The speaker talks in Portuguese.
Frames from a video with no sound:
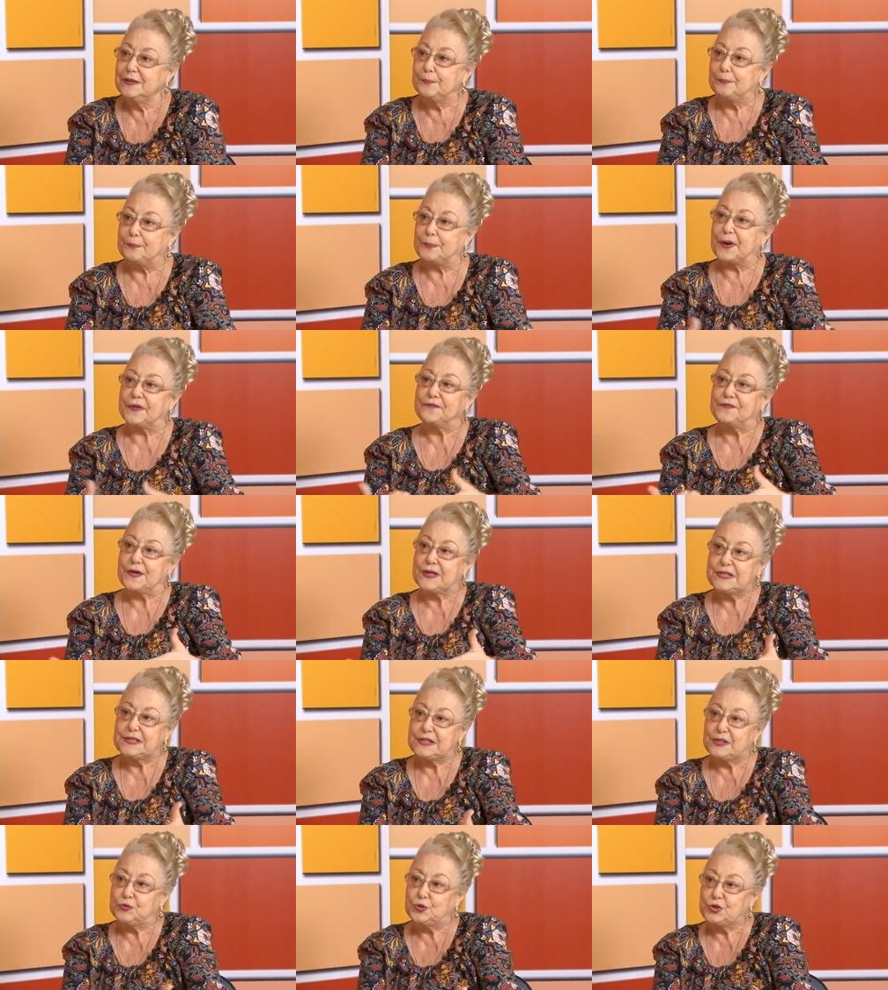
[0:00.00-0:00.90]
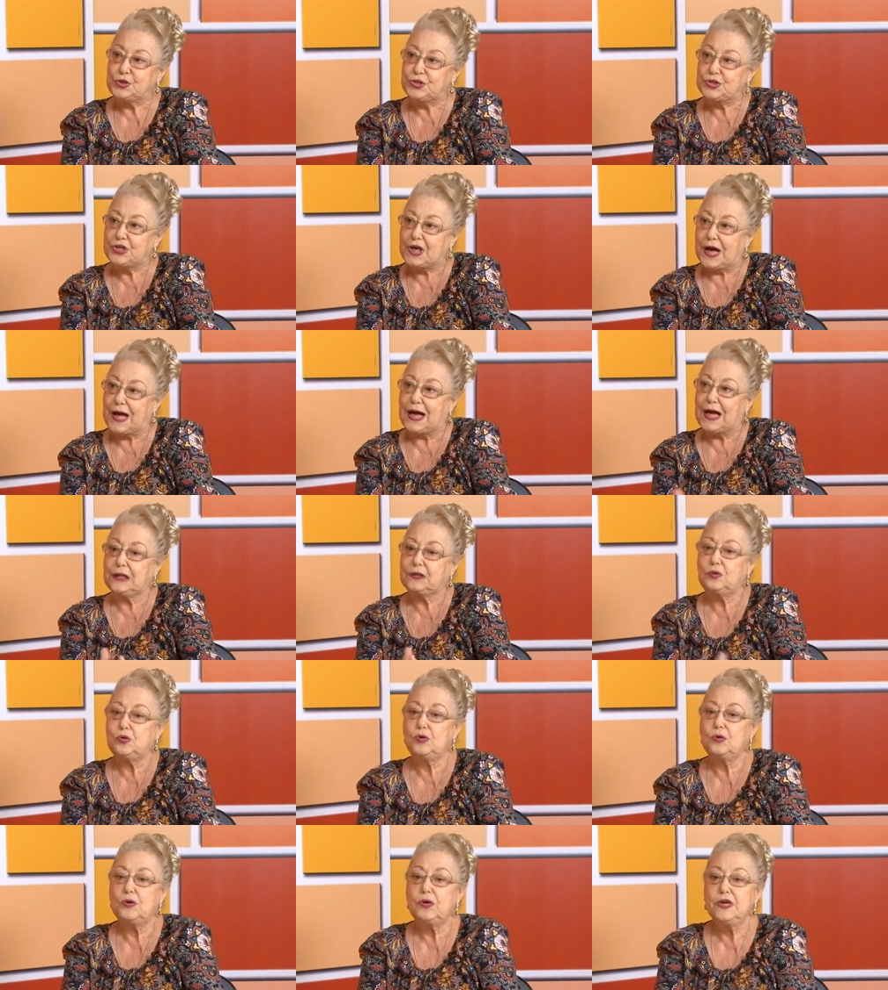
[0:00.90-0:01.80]
para fazer o
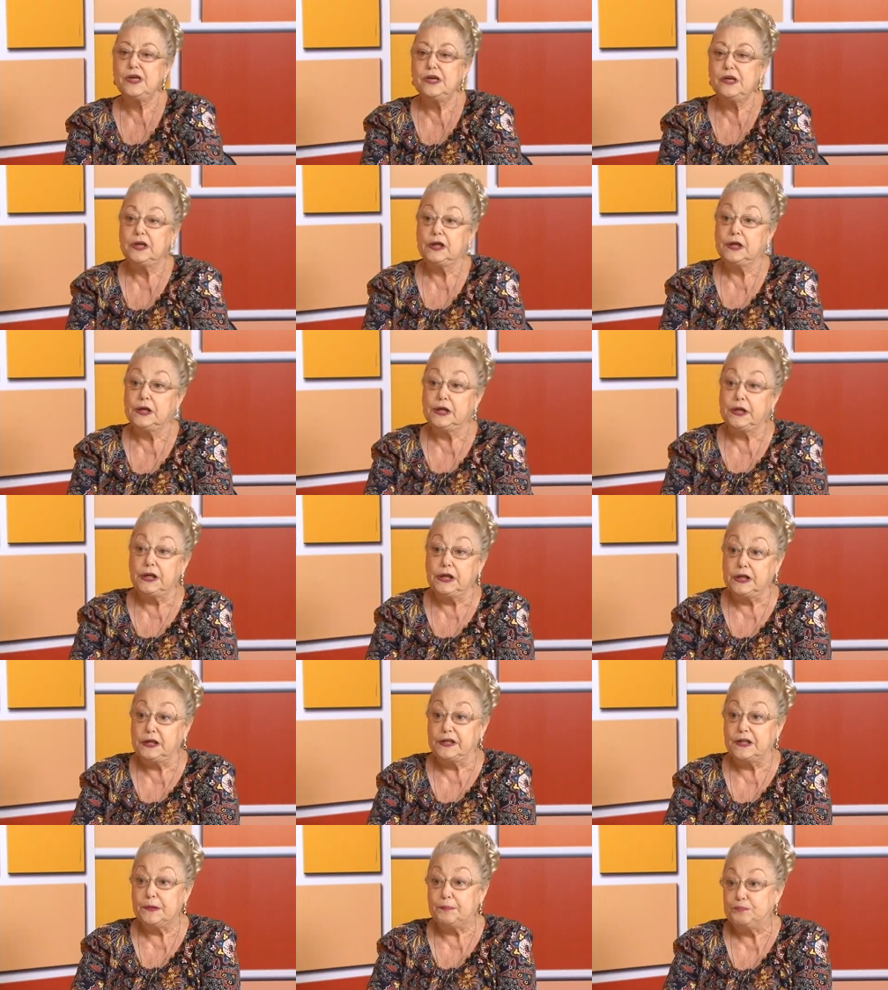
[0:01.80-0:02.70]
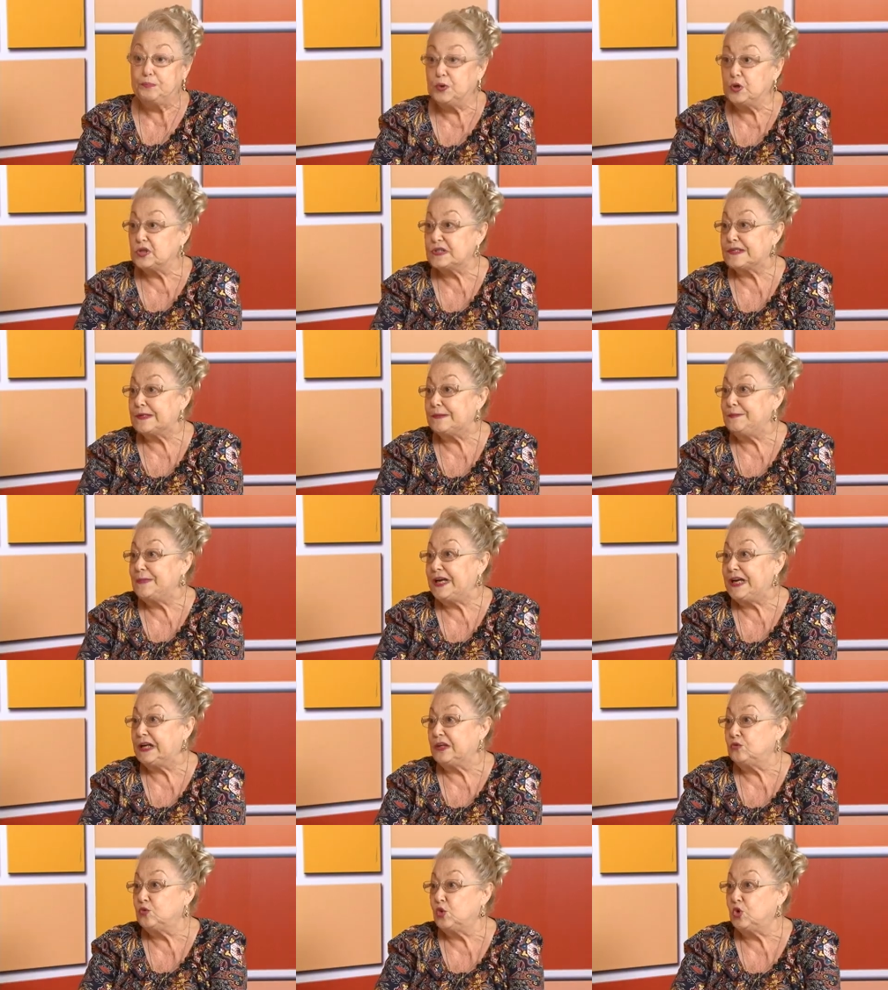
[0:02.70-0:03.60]
teatro e depois, à
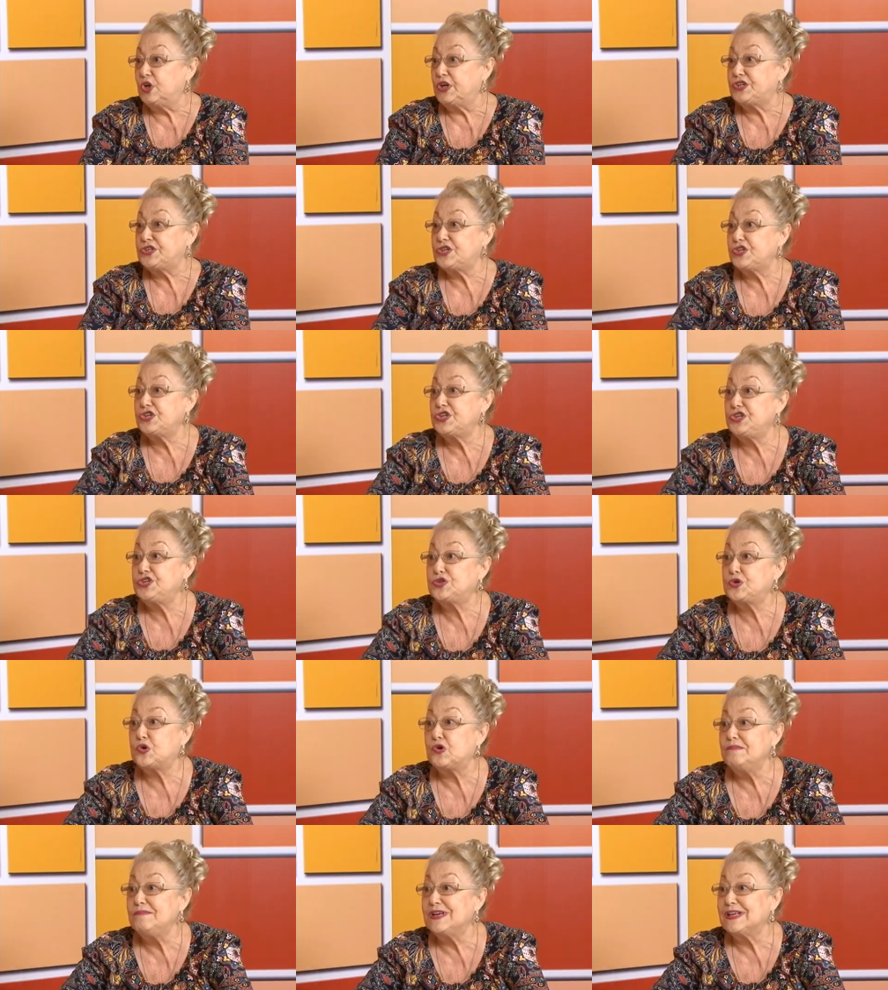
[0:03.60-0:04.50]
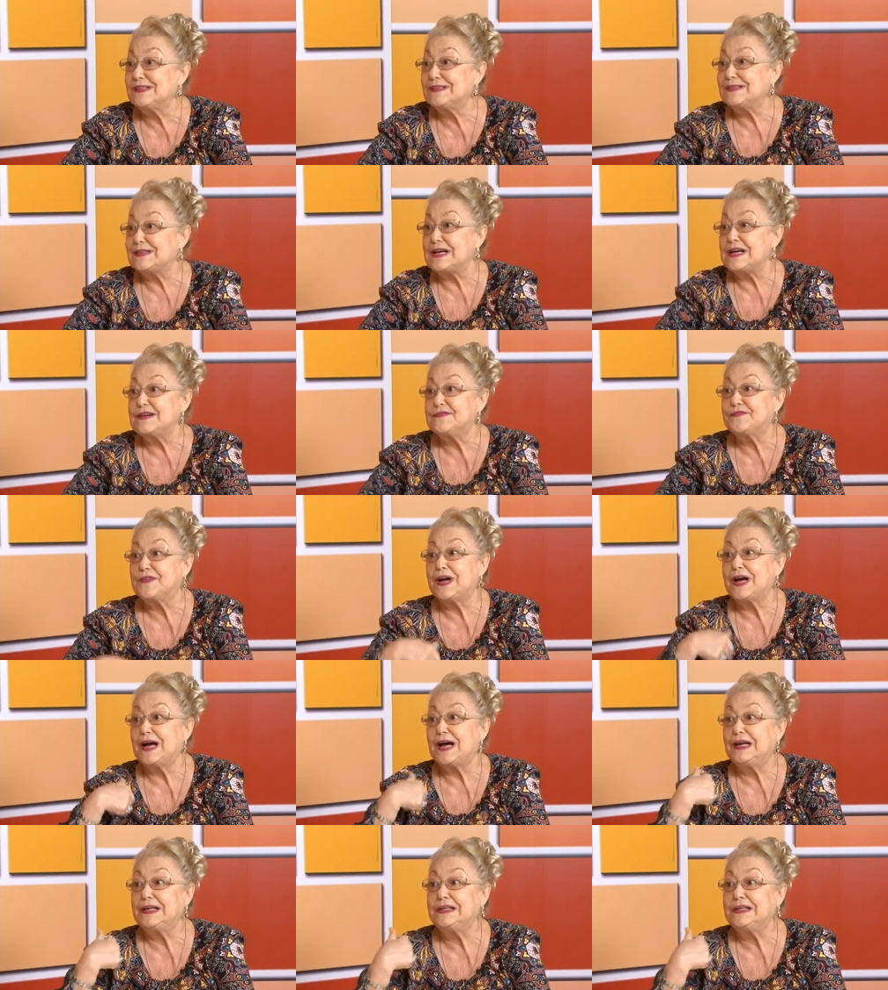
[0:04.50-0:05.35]
meia-noite, a gente começava a